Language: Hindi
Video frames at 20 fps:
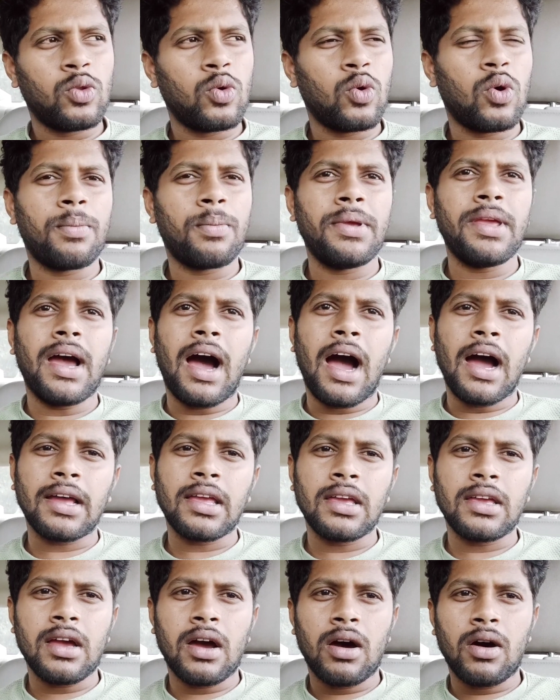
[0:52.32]
तो अभी
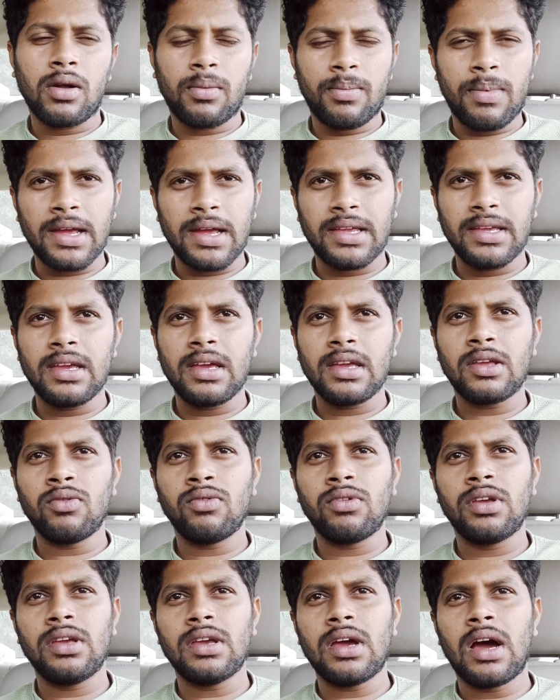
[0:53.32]
आगे का और बाकी है
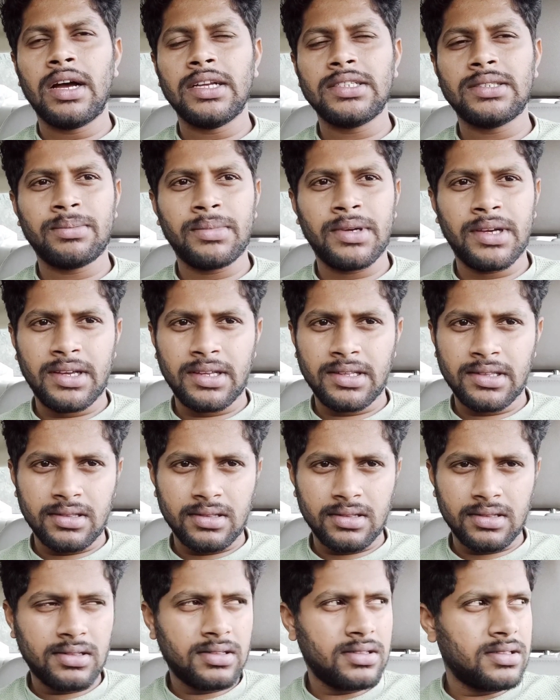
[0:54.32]
क्योंकि आज मैं
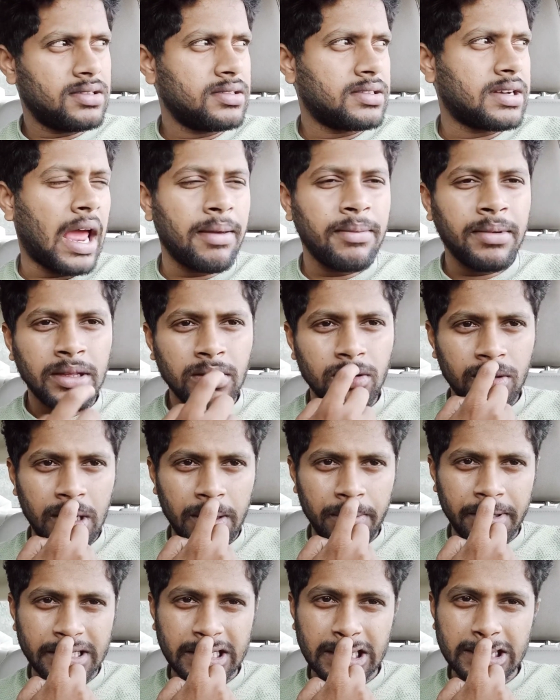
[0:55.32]
टाइमिंग तो
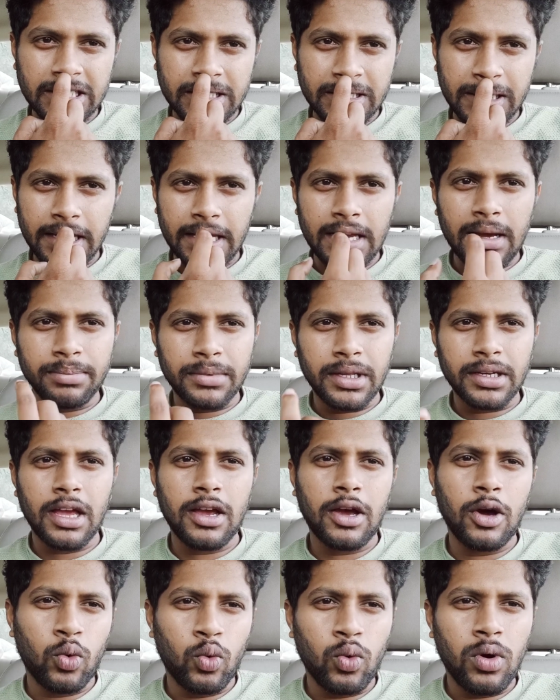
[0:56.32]
नहीं बता सकता कि कब तक के
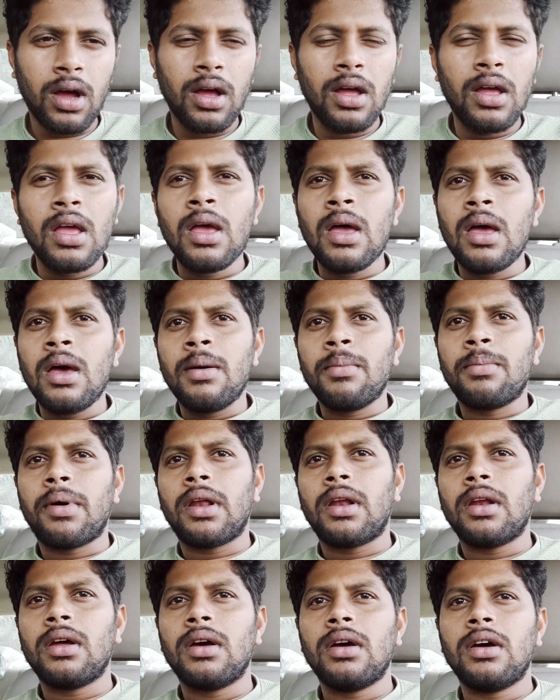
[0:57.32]
करूँगा
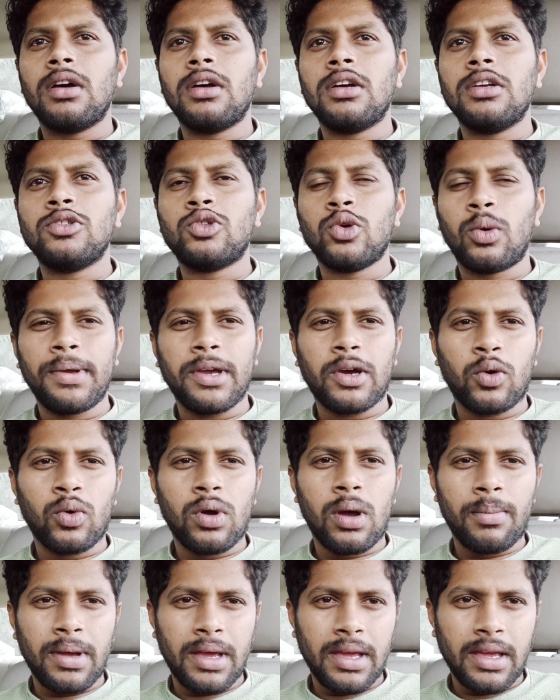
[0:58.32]
पर जो भी
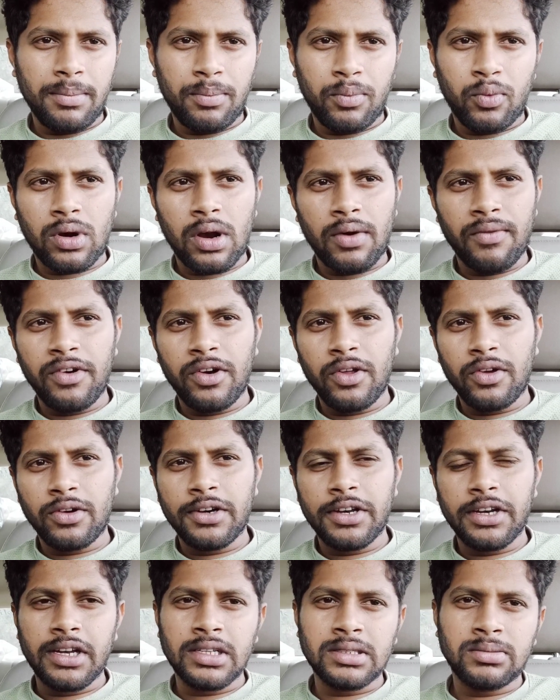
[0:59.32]
करूँगा मैं पूरा वीडियो
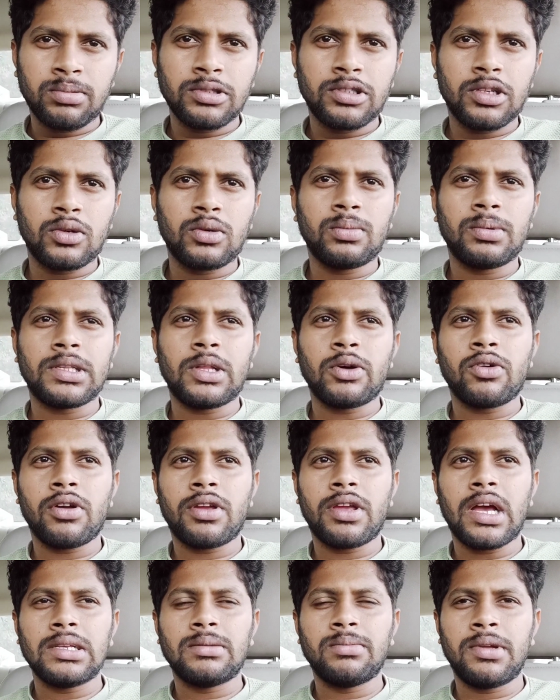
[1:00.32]
डिटेल्स में ज़रूर बताऊँगा
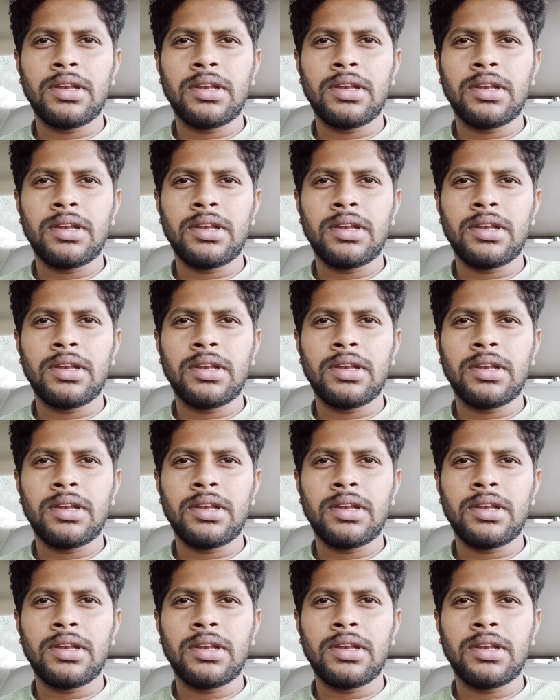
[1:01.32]
कि आज